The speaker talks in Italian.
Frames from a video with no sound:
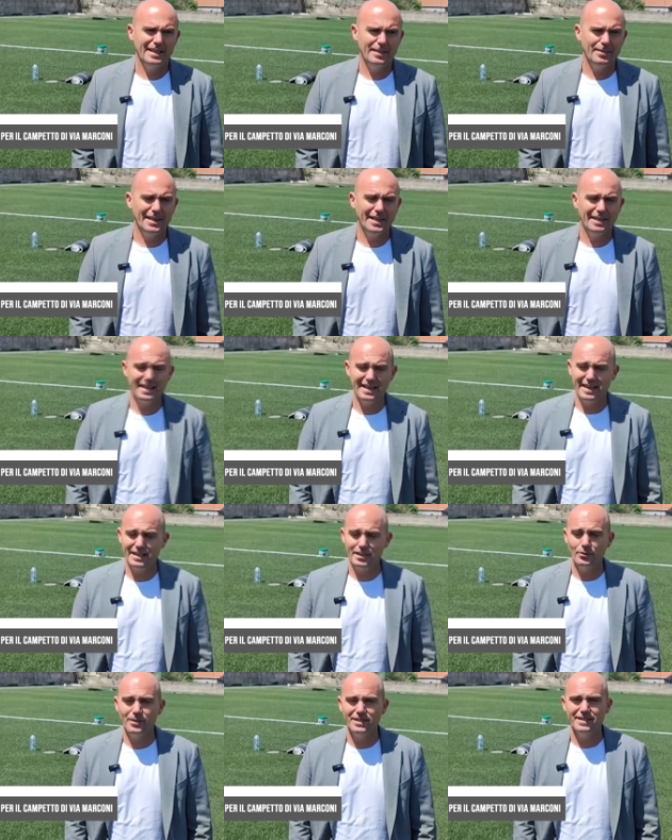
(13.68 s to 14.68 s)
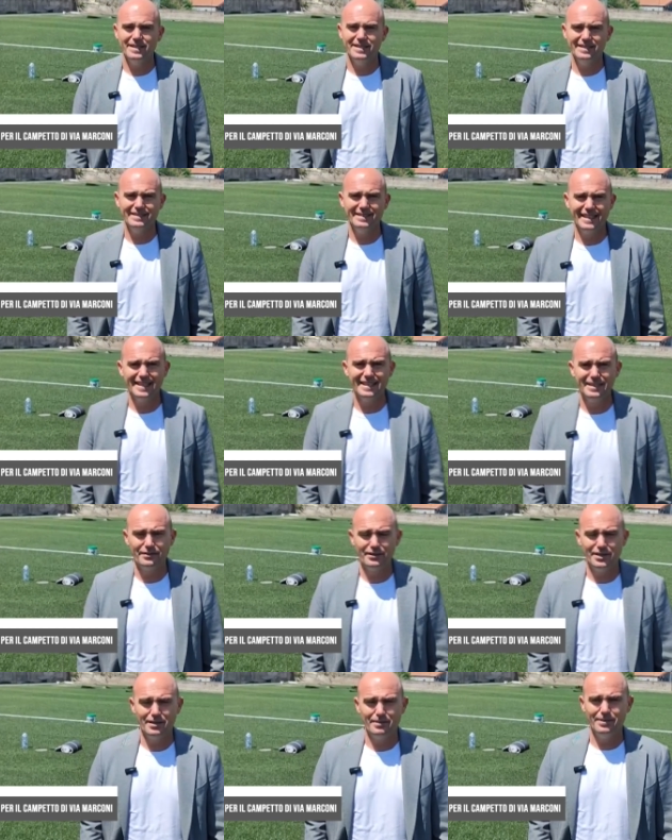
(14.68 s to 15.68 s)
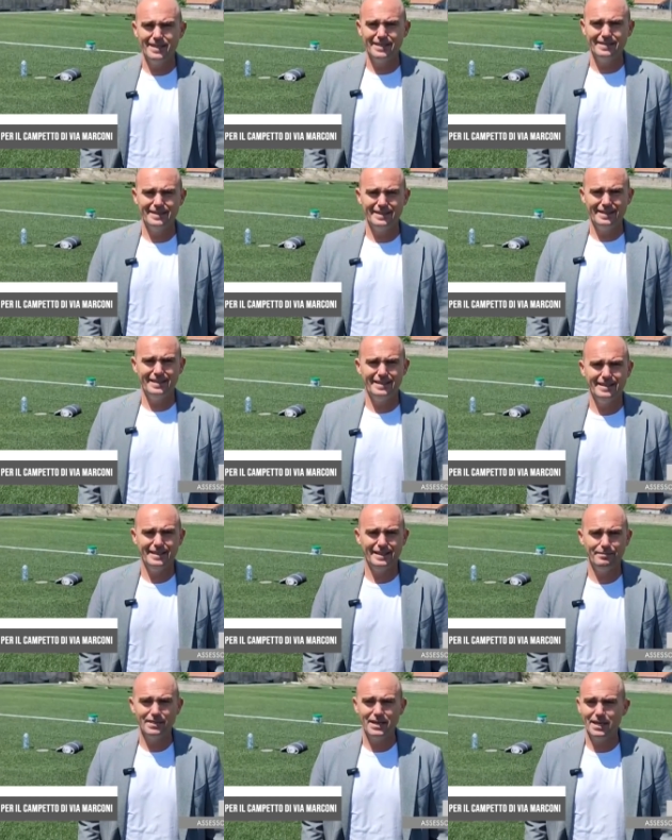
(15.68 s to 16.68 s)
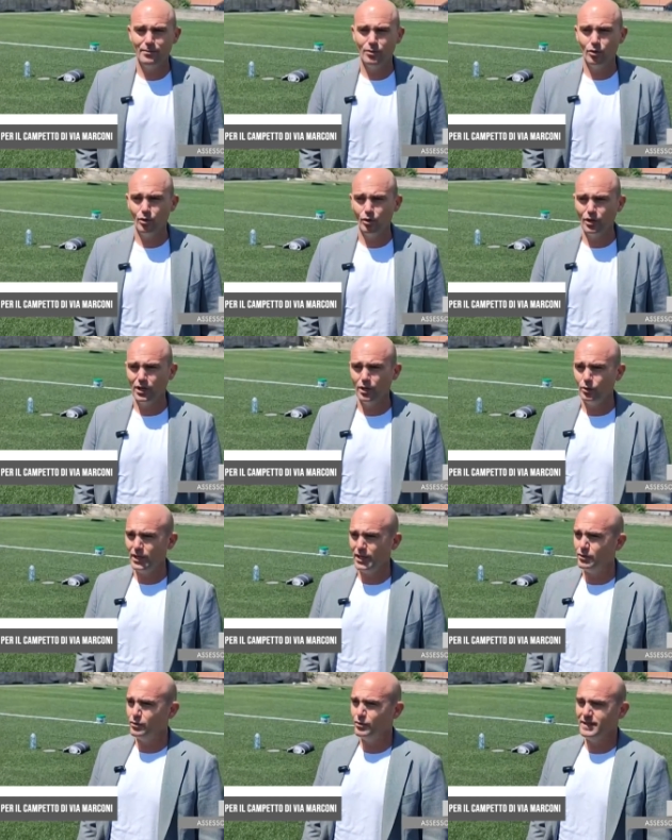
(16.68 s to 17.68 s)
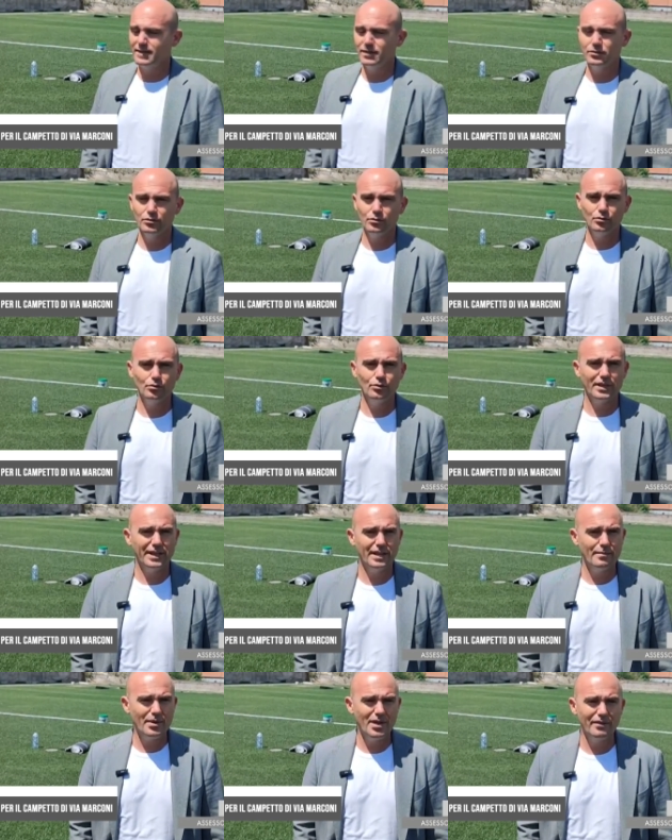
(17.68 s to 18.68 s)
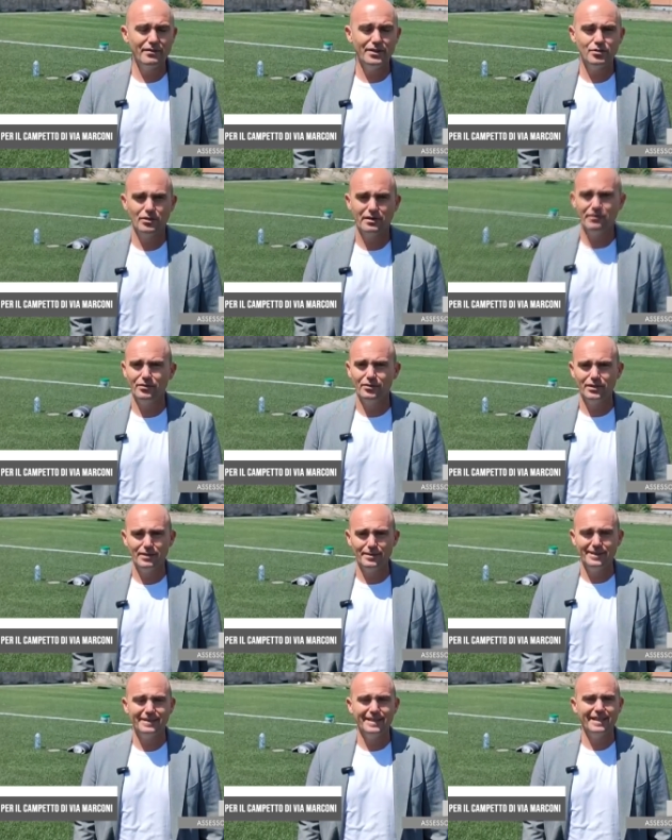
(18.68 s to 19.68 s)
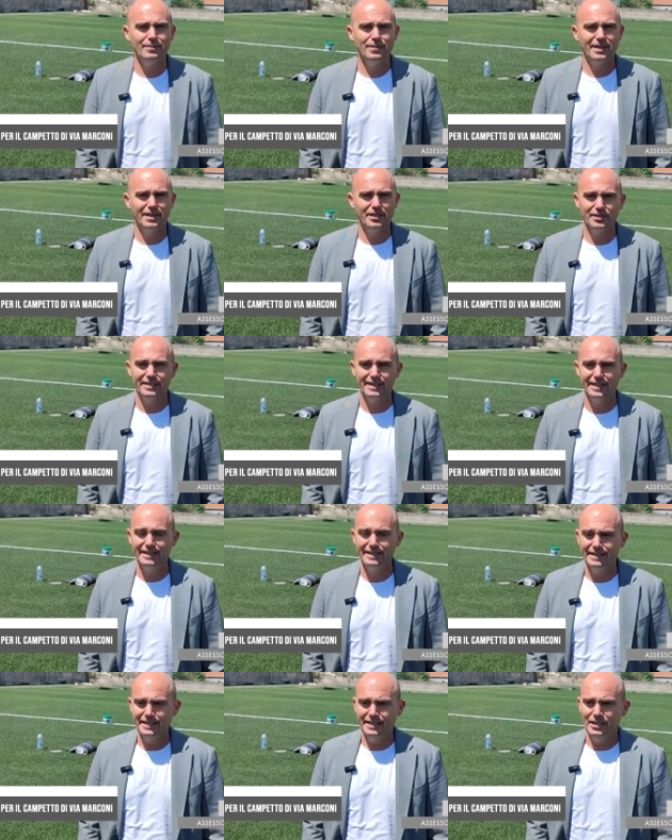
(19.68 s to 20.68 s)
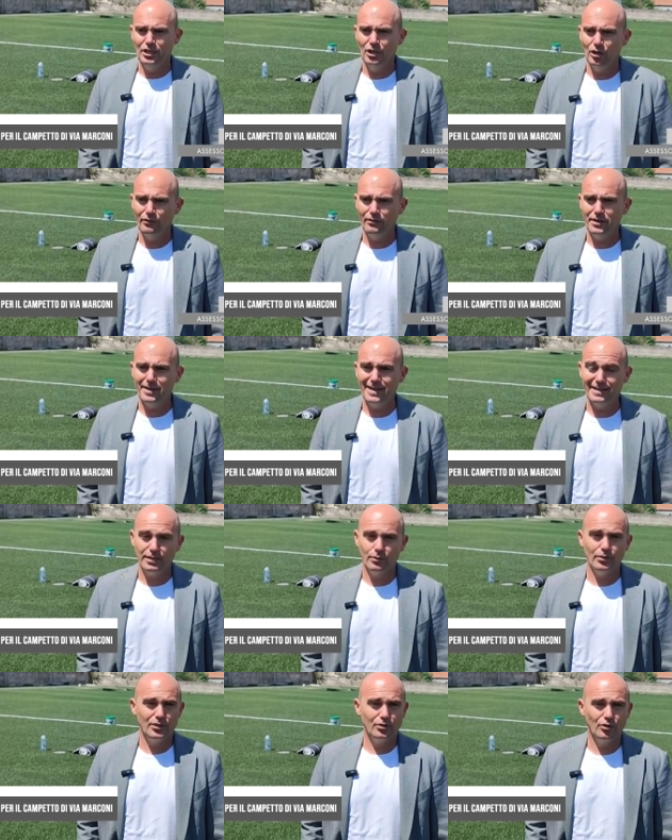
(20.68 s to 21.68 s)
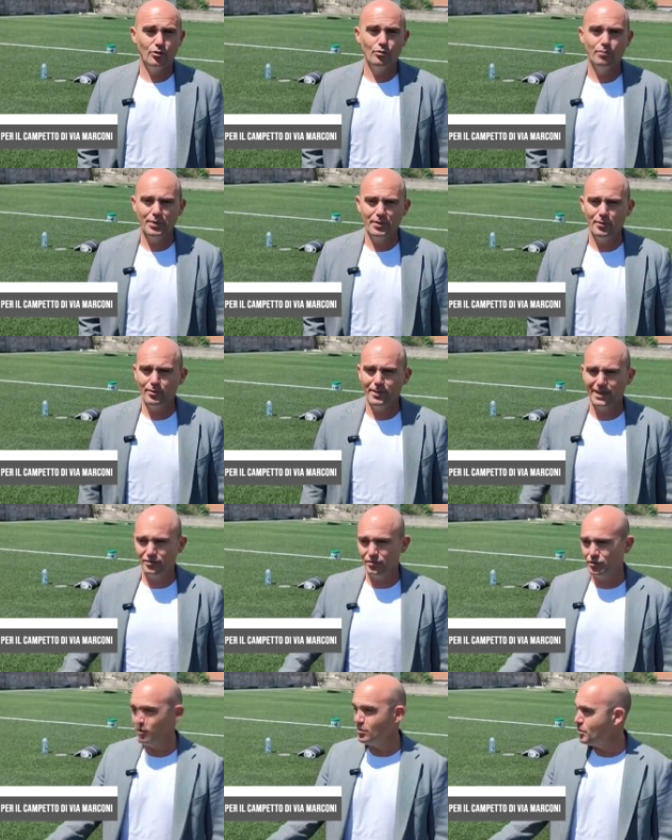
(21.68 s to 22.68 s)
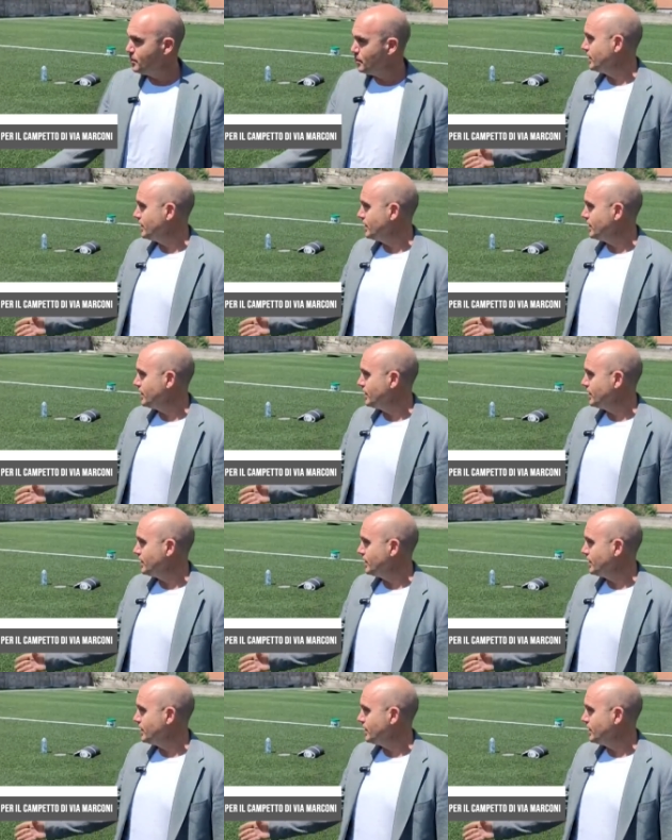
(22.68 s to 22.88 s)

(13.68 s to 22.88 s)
da parecchi anni, quasi 30 anni, finalmente abbiamo collaudato questa struttura che a mio avviso è fondamentale per la città. Ovviamente questo è un primo passo,